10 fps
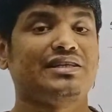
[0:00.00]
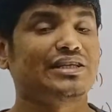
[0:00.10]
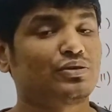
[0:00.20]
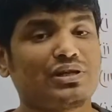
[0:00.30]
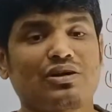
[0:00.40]

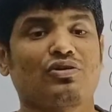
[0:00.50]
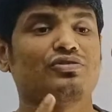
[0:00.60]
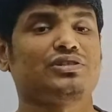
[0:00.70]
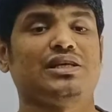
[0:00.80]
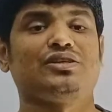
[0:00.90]
কিছুটা
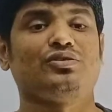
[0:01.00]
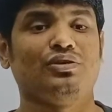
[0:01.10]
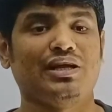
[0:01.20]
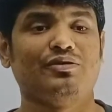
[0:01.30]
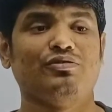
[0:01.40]
কনস্ট্যান্ট
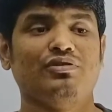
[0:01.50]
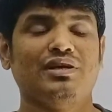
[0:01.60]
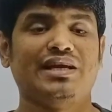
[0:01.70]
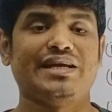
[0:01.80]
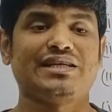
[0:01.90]
হলেও
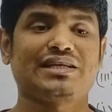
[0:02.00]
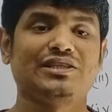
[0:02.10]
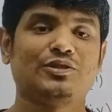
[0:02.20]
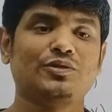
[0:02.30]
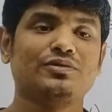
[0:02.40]
এটা
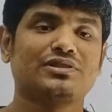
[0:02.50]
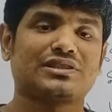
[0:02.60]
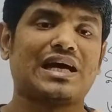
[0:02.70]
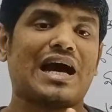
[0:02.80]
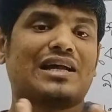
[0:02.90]
কিন্তু
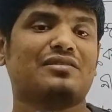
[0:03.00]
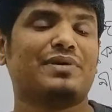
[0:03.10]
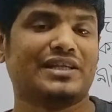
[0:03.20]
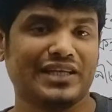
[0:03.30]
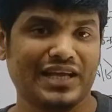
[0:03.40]
স্থান
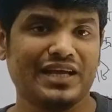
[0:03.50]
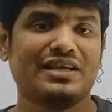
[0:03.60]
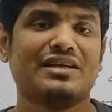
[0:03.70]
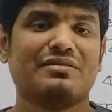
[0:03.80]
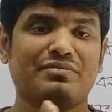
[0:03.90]
ভেদে
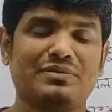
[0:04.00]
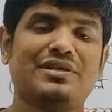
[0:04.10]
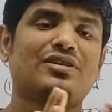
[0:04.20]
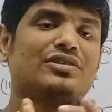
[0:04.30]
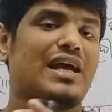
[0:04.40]

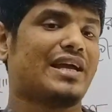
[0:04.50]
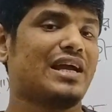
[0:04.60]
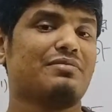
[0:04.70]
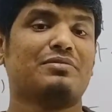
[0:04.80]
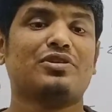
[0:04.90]
বিভিন্ন
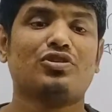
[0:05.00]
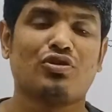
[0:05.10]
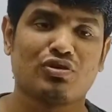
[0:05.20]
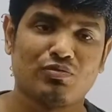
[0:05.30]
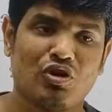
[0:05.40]
জায়গায় বিভিন্ন
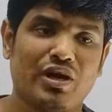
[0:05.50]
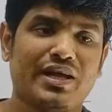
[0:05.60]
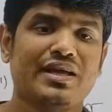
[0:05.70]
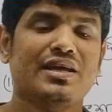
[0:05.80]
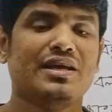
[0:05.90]
রকম
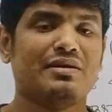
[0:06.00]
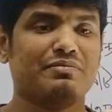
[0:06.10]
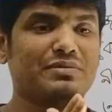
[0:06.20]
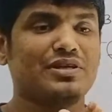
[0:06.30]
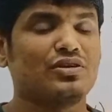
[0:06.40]
হয়
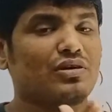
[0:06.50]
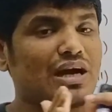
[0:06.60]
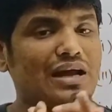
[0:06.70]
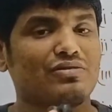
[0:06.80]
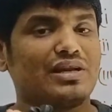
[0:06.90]
বিভিন্ন
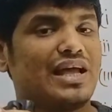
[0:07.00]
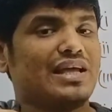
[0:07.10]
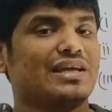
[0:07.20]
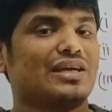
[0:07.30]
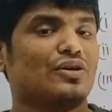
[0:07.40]
কারণে
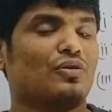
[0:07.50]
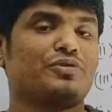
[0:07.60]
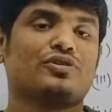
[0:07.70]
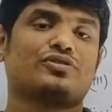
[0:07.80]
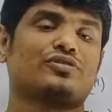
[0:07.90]

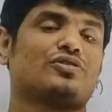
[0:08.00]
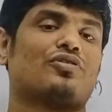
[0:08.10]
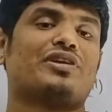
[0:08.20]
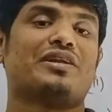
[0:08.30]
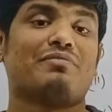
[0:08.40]
অভিকর্ষ
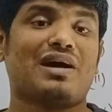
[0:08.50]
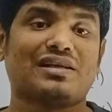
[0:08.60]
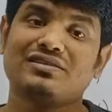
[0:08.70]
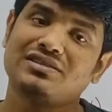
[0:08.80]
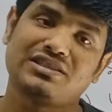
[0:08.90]
স্তরণের
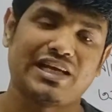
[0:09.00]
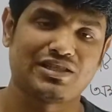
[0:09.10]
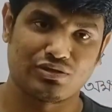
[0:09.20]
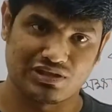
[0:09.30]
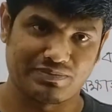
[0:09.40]
মান
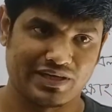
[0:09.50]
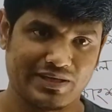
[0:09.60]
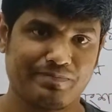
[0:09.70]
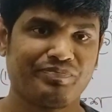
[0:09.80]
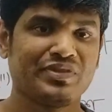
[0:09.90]
চেঞ্জ হতে
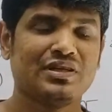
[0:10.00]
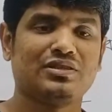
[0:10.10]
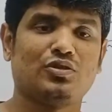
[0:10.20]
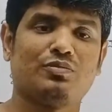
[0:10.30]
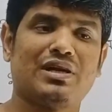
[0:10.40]
পারে
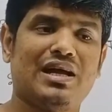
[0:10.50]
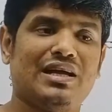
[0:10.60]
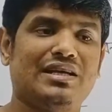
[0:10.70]
তোমরা